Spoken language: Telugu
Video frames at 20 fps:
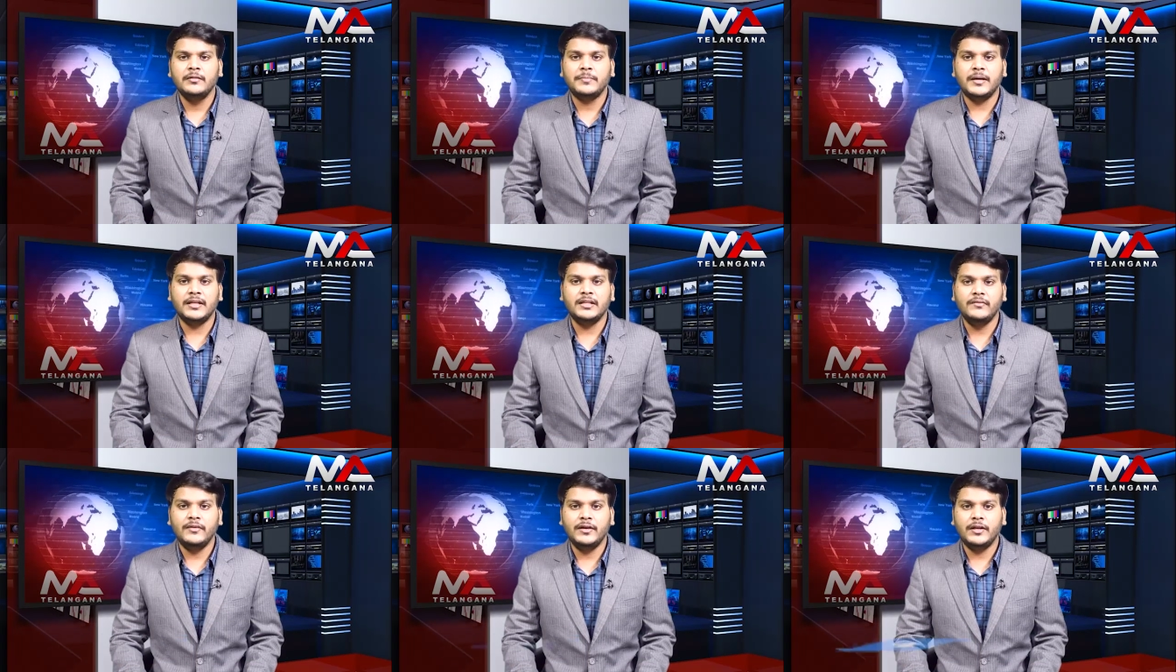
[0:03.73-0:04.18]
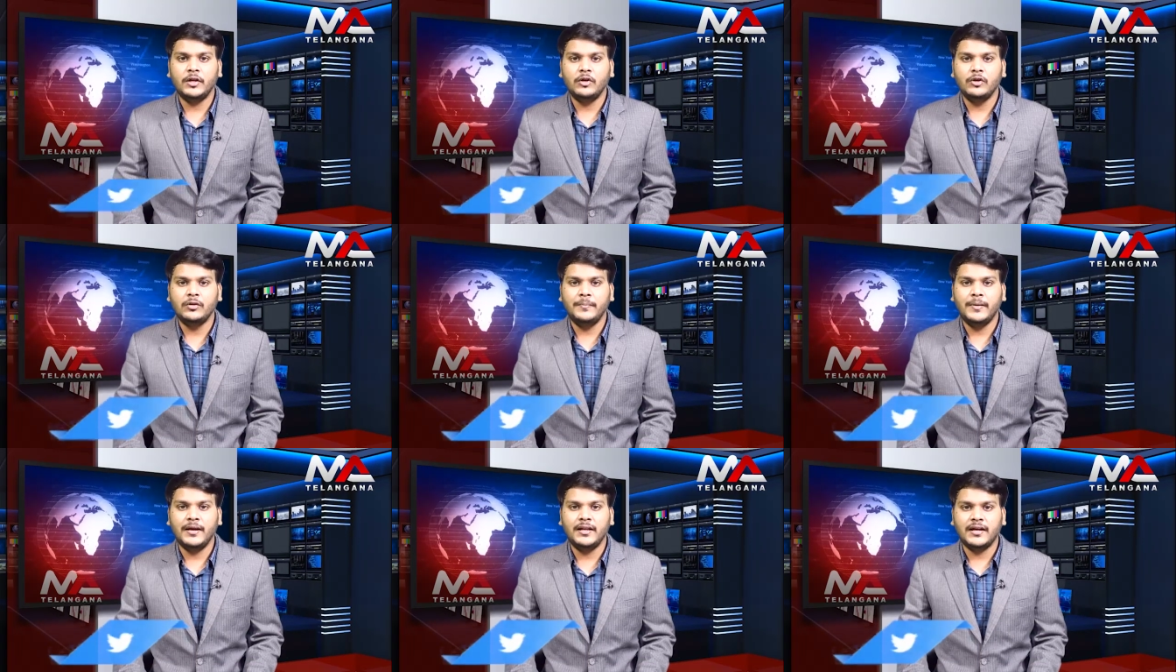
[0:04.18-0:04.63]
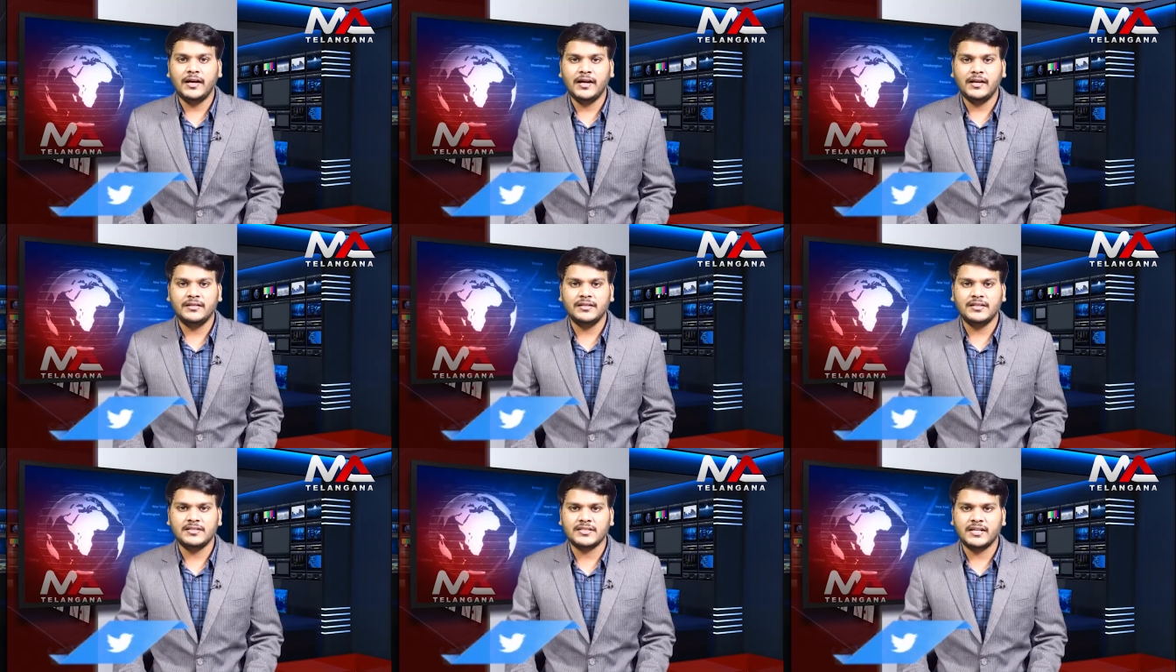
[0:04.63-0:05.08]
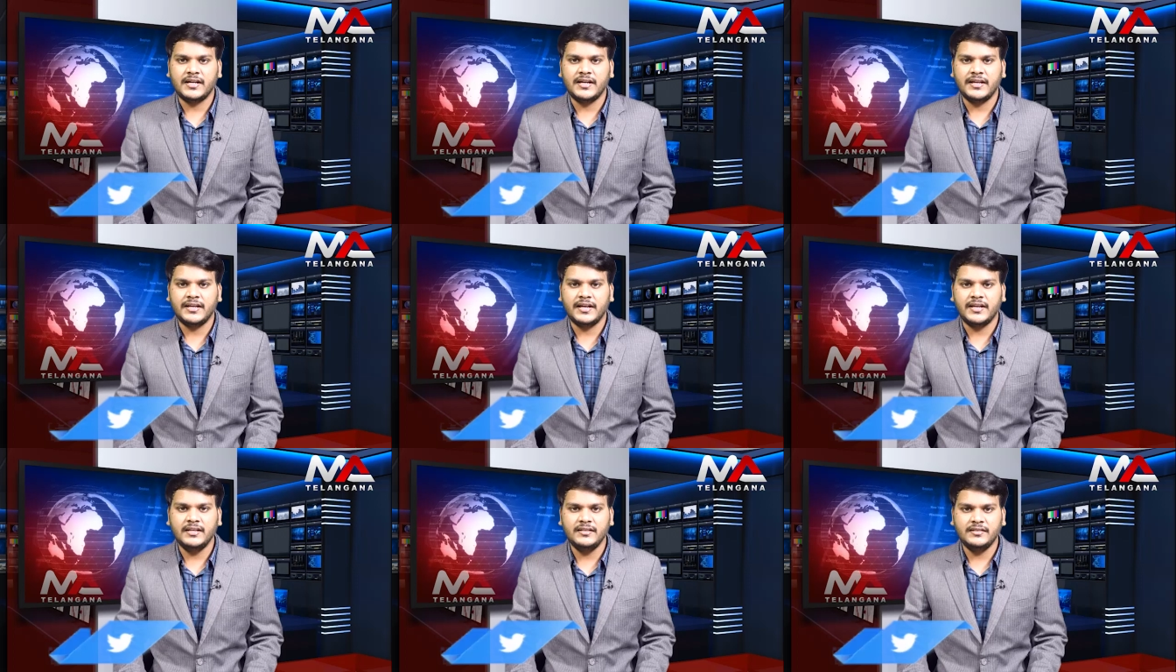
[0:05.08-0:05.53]
పదివేల రూపాయల ఆర్థిక
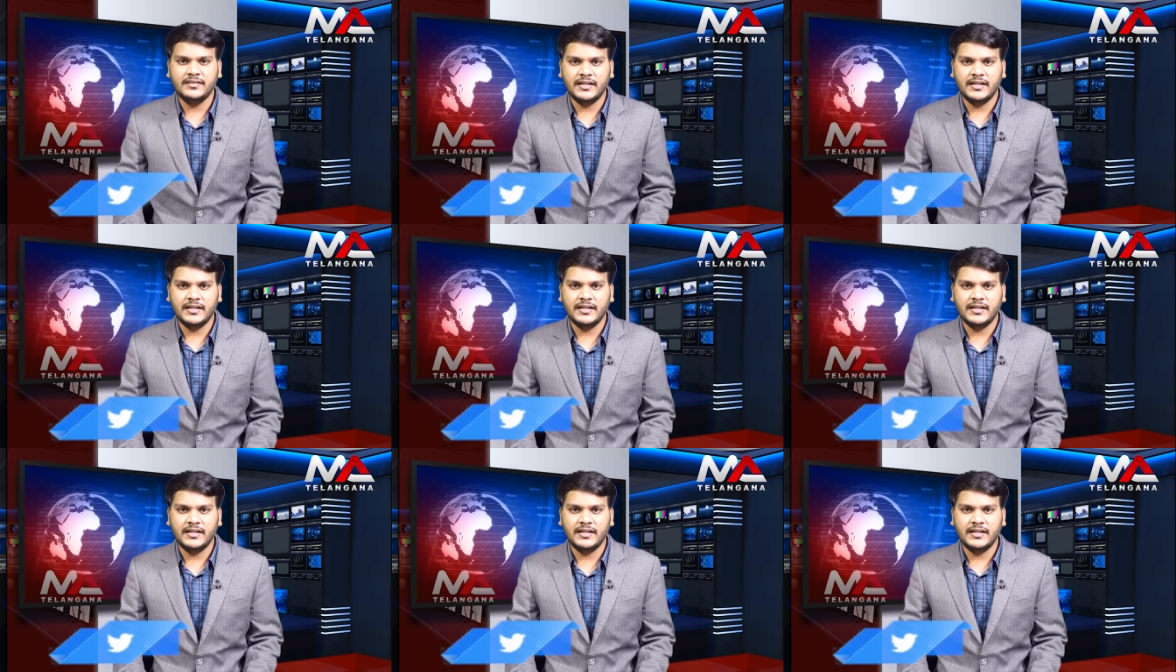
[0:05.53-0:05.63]
సహాయాన్ని